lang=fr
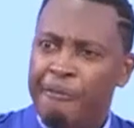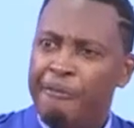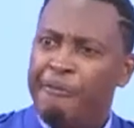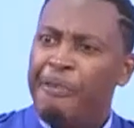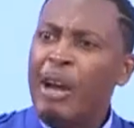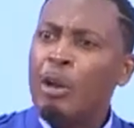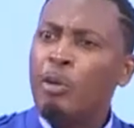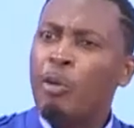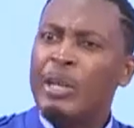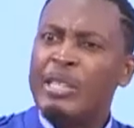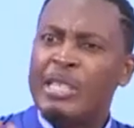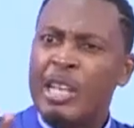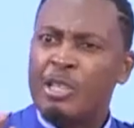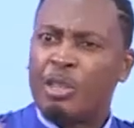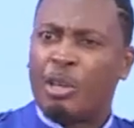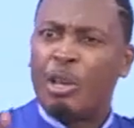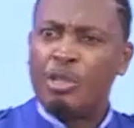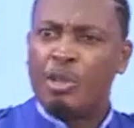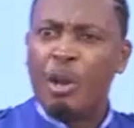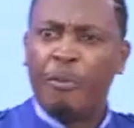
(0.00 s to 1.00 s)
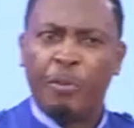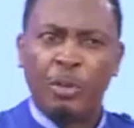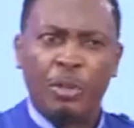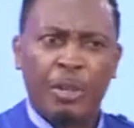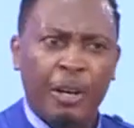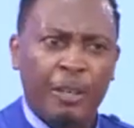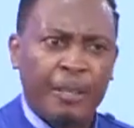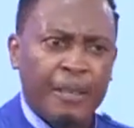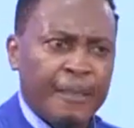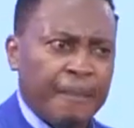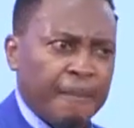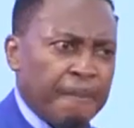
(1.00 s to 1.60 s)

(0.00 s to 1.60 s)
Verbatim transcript: valoriser ce que Dieu vous donne.